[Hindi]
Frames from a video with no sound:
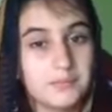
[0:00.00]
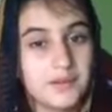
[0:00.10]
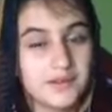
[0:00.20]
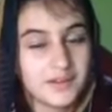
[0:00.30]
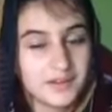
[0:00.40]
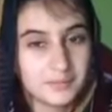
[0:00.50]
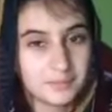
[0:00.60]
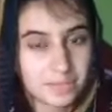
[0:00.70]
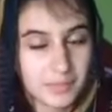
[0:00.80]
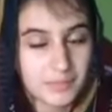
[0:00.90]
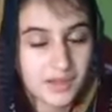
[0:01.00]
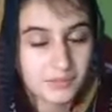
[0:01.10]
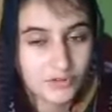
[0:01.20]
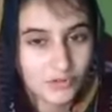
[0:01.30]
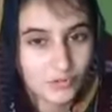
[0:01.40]
मेरा नाम अमाह
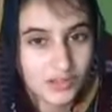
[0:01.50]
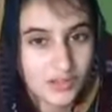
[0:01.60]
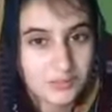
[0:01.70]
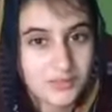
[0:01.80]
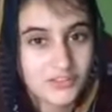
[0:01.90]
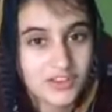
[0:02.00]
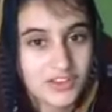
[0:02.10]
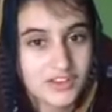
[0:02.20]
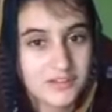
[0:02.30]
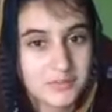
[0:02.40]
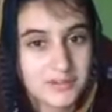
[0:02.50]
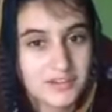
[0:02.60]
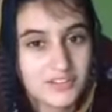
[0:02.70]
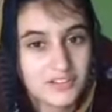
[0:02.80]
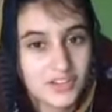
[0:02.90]
मशूक है मैं ज़िले
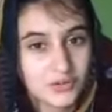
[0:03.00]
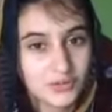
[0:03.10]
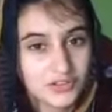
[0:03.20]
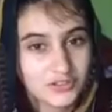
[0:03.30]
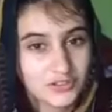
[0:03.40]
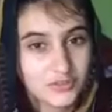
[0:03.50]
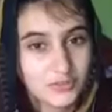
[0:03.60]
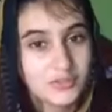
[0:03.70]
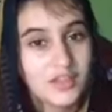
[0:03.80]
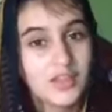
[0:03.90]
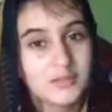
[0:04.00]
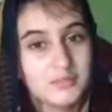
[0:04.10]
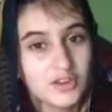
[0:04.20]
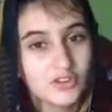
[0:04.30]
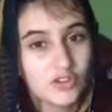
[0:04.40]
रावलपिंडी से ताल्लुक़ रखती हूँ
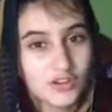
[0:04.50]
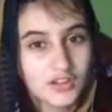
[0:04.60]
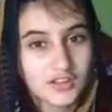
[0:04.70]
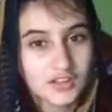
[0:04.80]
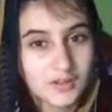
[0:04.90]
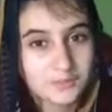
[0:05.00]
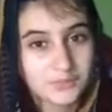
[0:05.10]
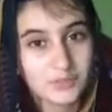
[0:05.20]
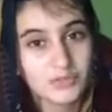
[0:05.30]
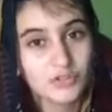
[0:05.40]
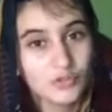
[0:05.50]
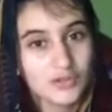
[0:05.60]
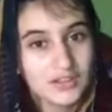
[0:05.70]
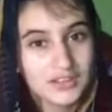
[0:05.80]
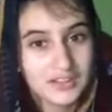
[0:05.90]
मेरे शोहर का नाम
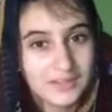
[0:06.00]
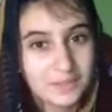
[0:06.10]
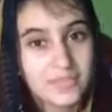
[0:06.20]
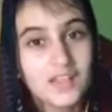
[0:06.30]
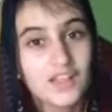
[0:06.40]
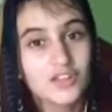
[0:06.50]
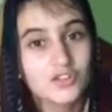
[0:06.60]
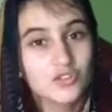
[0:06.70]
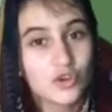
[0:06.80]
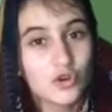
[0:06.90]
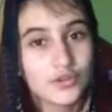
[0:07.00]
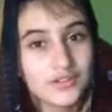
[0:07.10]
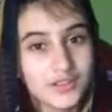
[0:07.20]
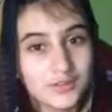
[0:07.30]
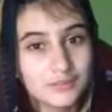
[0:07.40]
मशूक अली है जो
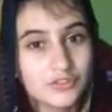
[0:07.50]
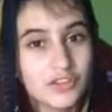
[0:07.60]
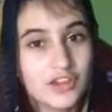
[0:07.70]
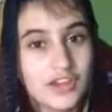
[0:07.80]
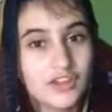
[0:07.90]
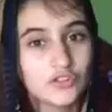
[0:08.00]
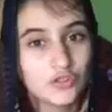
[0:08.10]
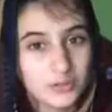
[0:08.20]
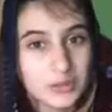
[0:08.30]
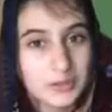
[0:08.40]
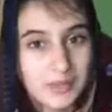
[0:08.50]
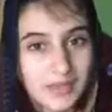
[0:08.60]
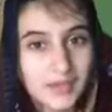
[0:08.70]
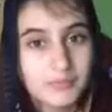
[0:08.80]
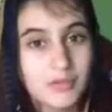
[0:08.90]
घोटकी उनकी रहाइश घोटकी में
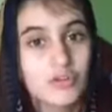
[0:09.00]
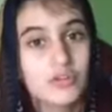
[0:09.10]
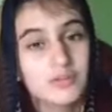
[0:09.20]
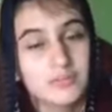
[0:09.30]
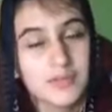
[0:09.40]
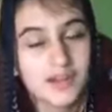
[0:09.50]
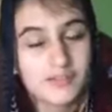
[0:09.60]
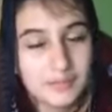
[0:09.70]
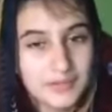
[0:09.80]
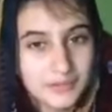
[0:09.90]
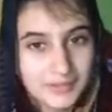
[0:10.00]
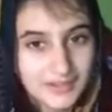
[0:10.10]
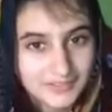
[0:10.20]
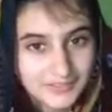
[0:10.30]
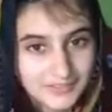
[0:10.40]
है मैं मैं रावलपिंडी में
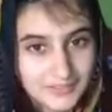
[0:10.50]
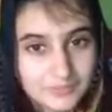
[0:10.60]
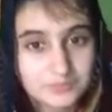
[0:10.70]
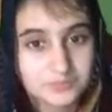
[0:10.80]
रहती थी